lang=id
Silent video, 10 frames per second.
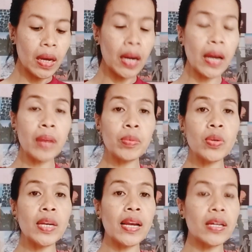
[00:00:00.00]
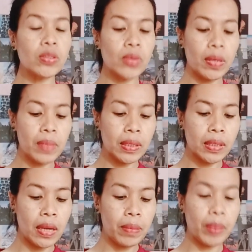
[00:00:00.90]
Alhamdulillah sudah
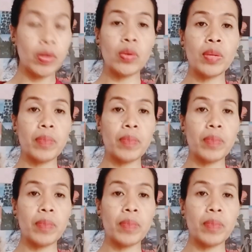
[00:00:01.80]
bisa memenuhi